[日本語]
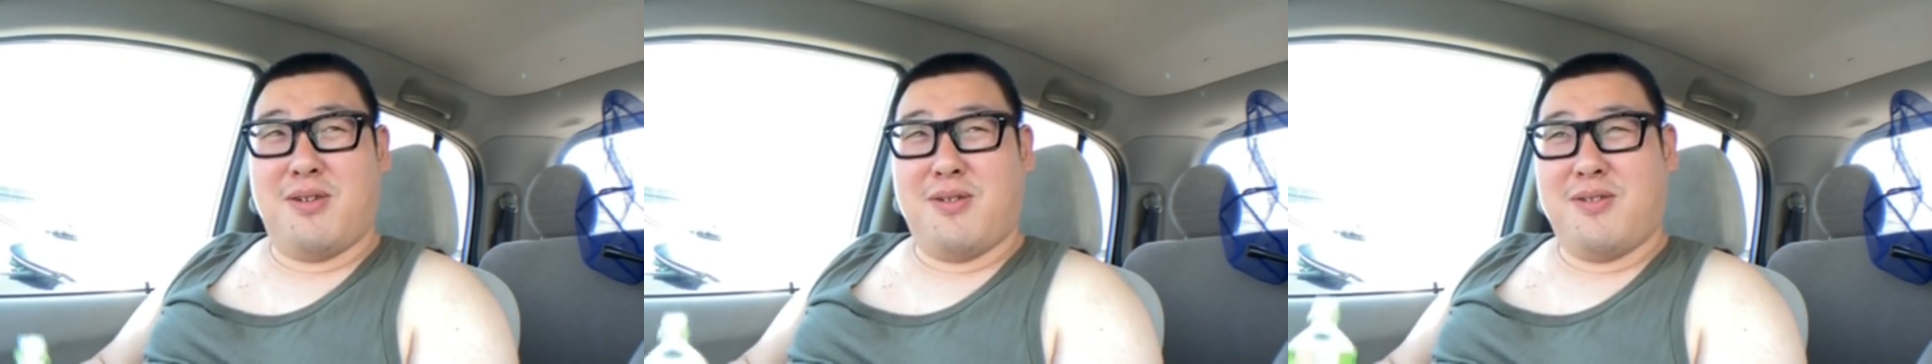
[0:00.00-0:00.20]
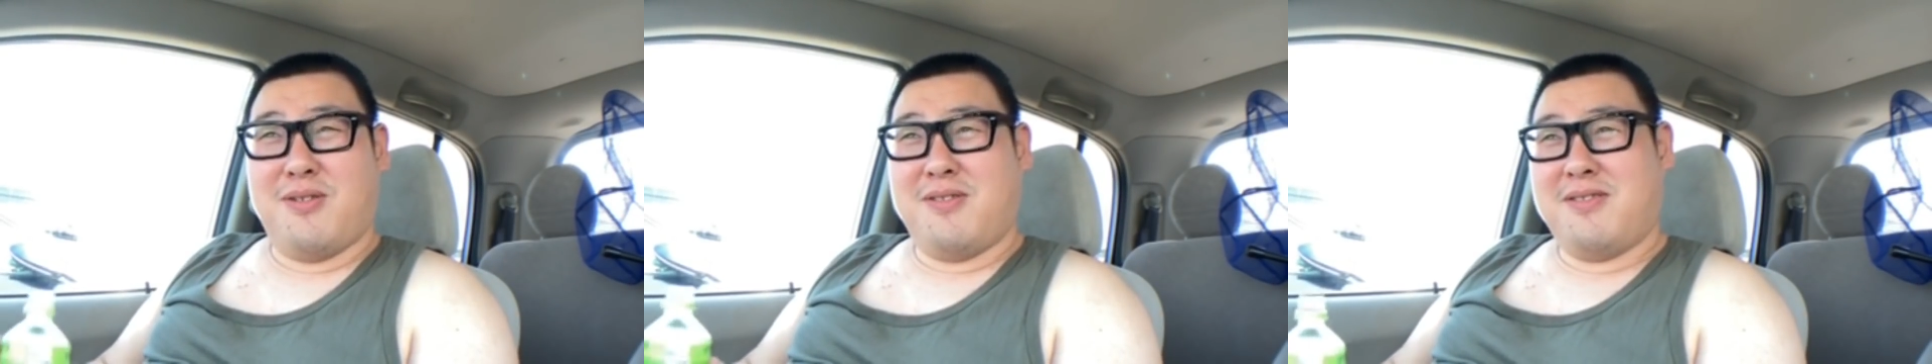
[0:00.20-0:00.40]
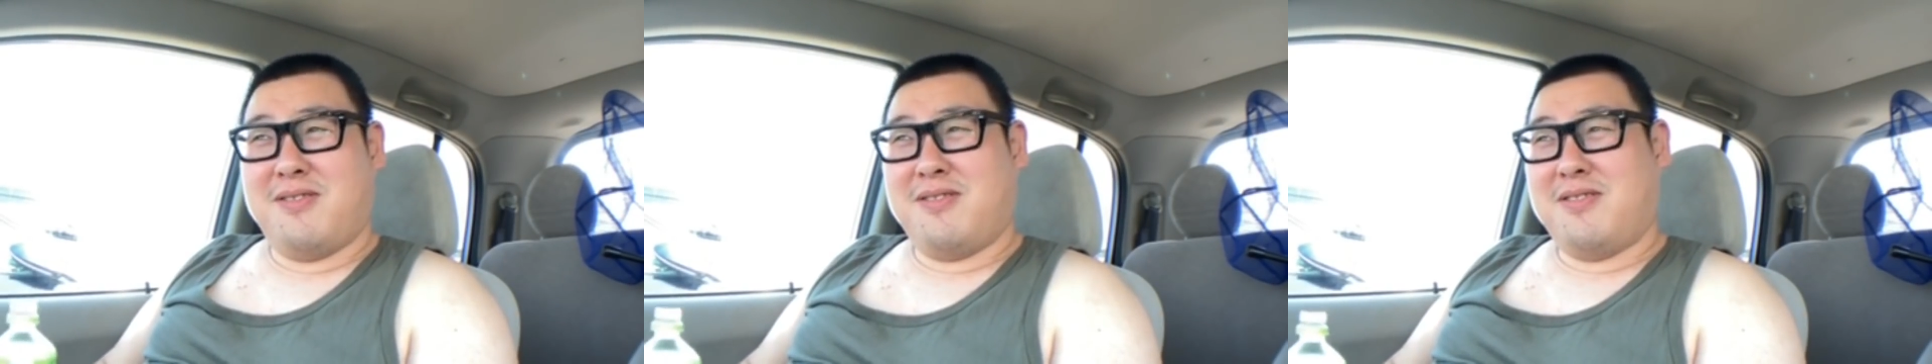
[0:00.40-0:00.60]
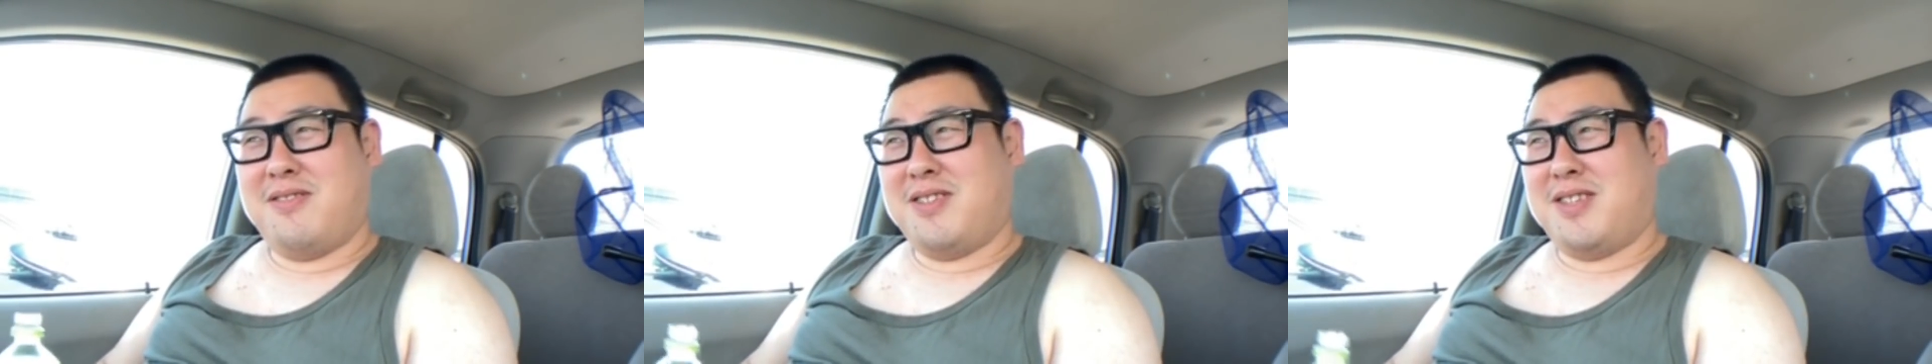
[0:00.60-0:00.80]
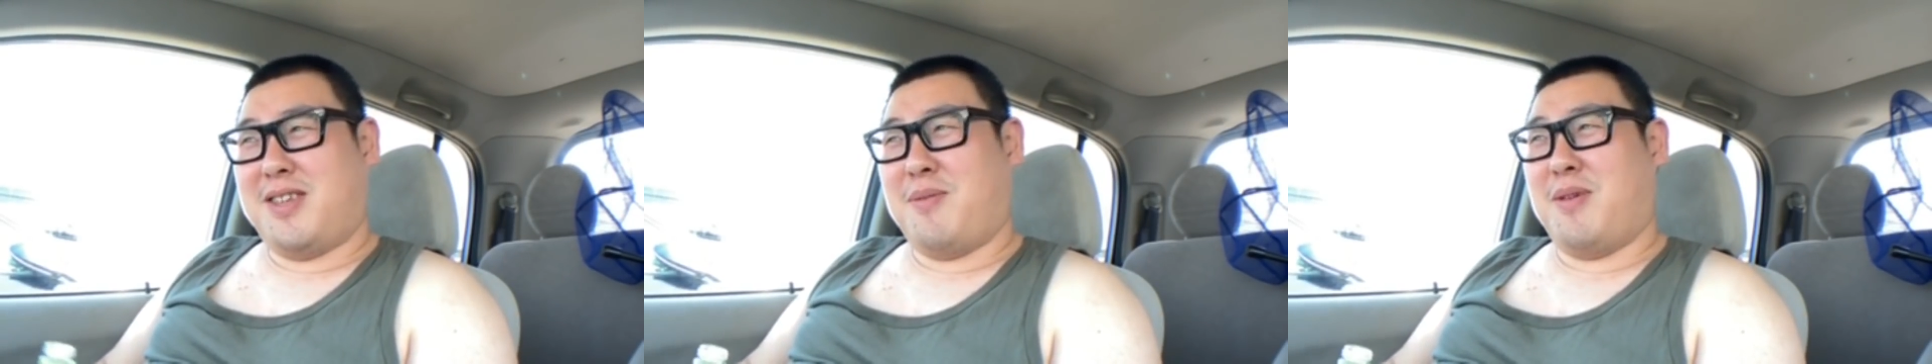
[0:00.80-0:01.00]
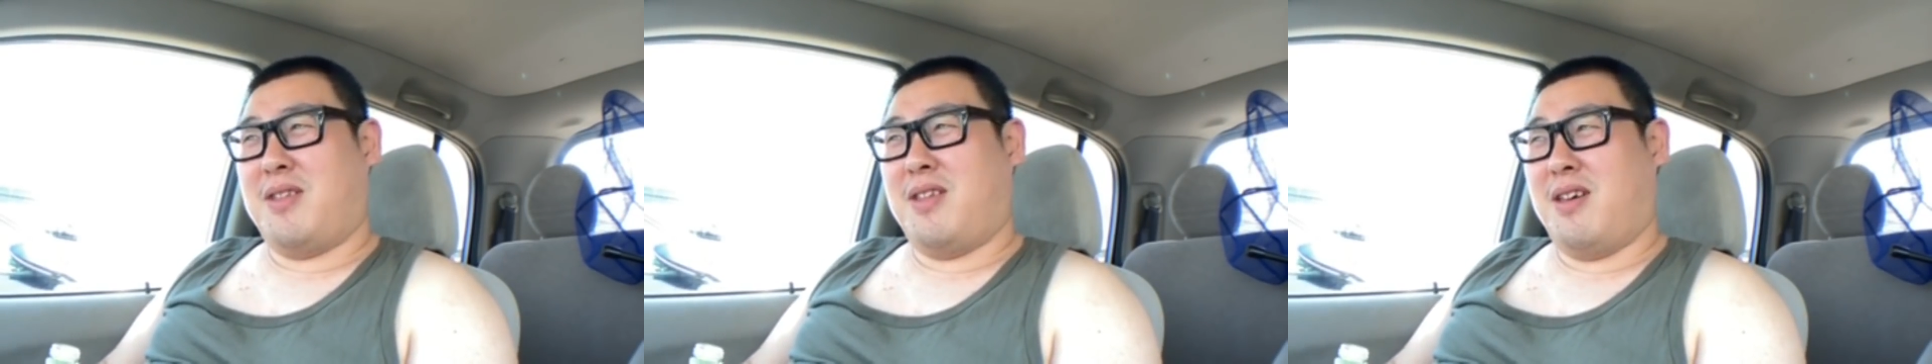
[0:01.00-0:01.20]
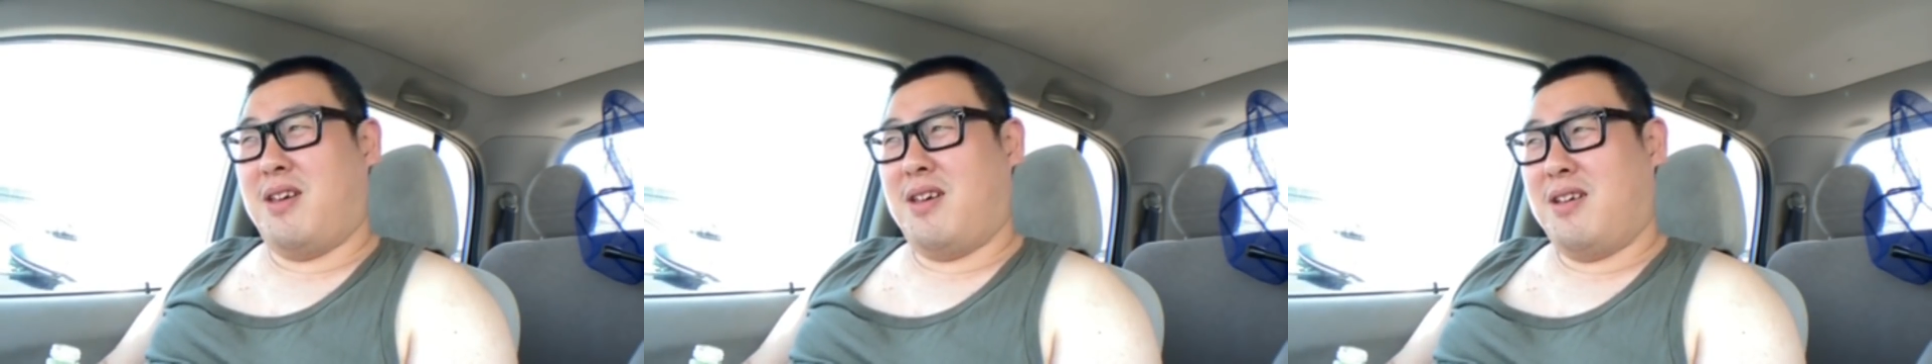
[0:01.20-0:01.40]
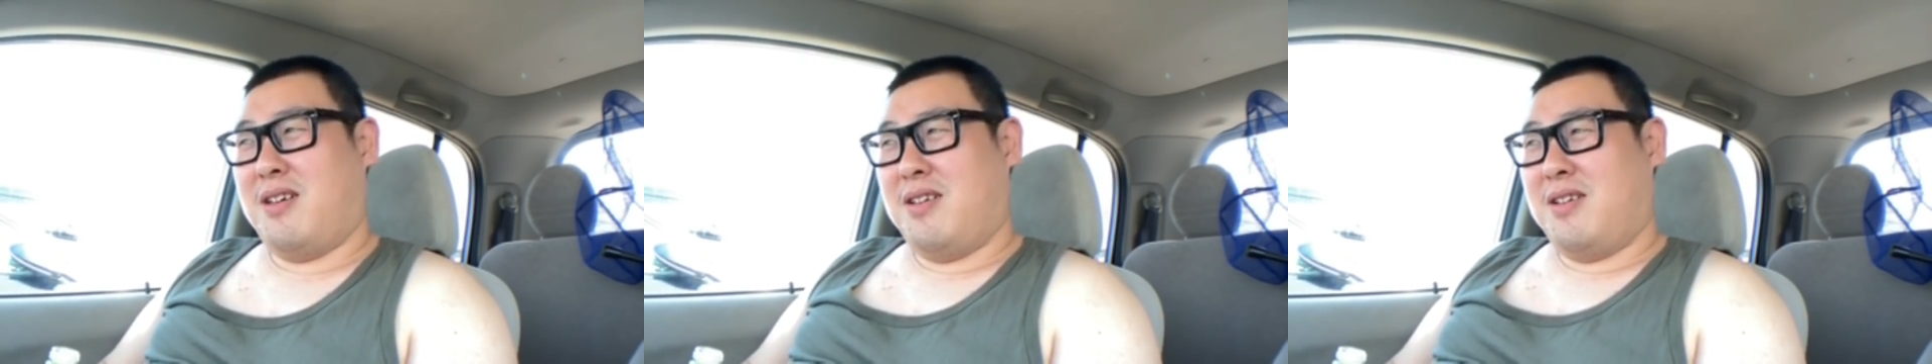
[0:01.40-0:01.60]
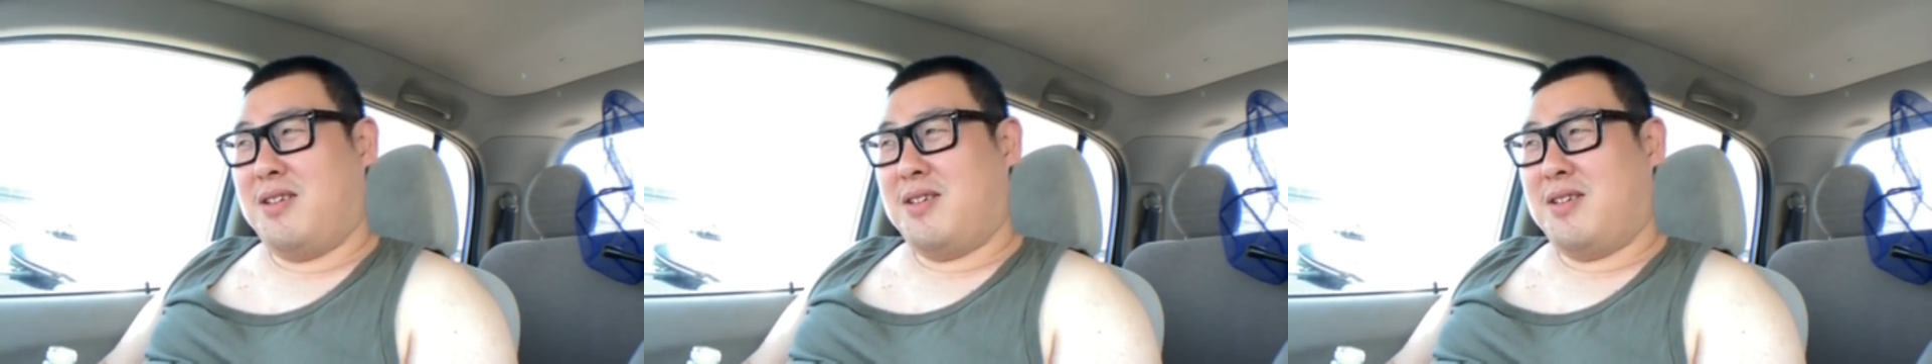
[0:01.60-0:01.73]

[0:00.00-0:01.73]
れよ、せめて。